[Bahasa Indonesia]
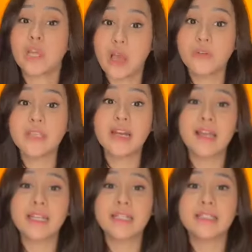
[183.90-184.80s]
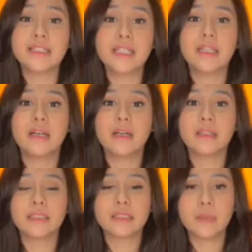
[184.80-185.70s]
quick count ya karena nanti
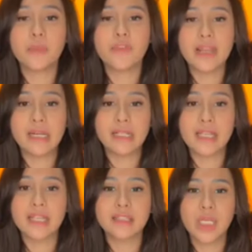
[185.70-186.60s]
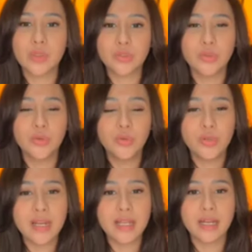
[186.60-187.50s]
uh, tetap finalnya kita harus
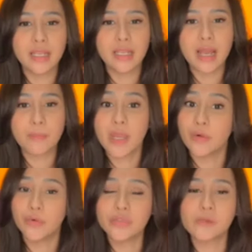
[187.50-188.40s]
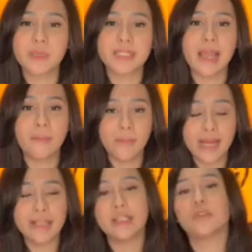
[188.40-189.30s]
nunggu dari KPU seperti
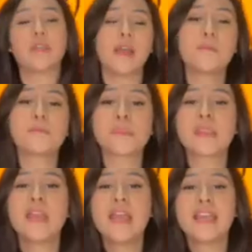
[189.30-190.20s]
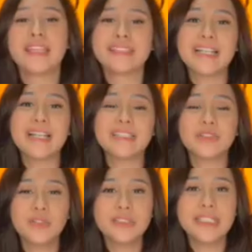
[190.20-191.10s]
apa gitu ya kita
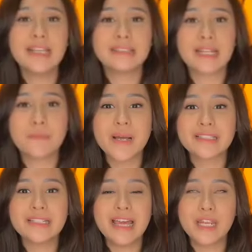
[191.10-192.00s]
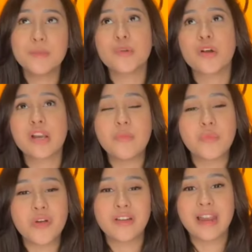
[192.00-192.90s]
tentu tidak terlepas dari
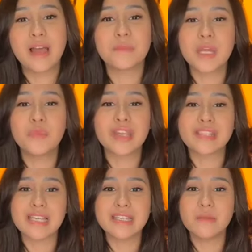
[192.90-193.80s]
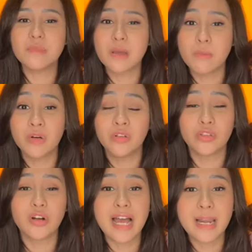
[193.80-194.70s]
program-program yang mungkin saja bisa
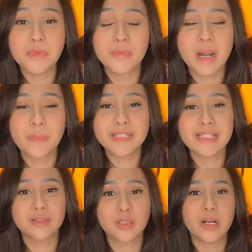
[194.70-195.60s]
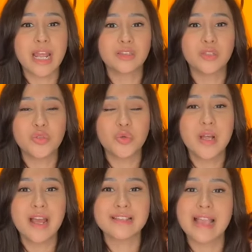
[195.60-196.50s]
menguntungkan beberapa sektor atau
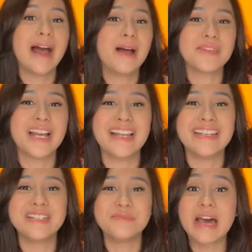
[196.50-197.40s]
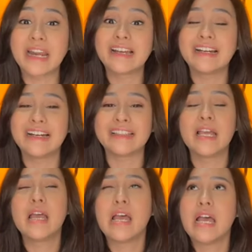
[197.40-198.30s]
juga saham yang ada di market